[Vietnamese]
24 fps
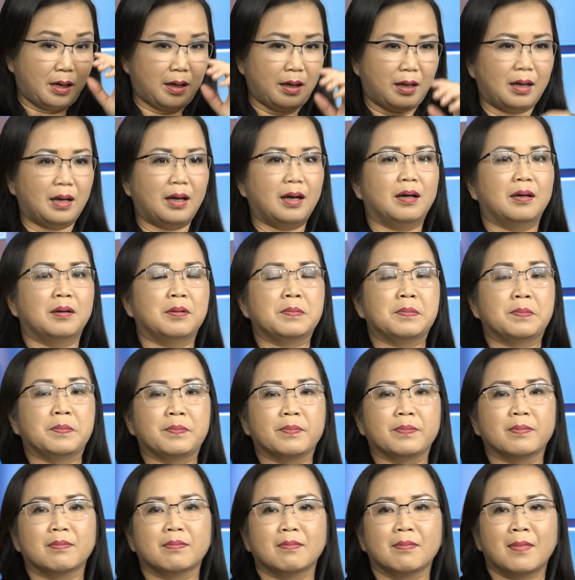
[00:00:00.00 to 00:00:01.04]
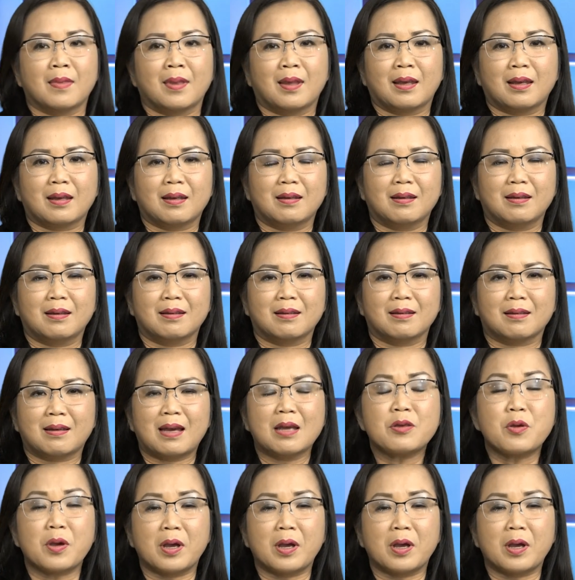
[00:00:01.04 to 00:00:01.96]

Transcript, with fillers: um, cái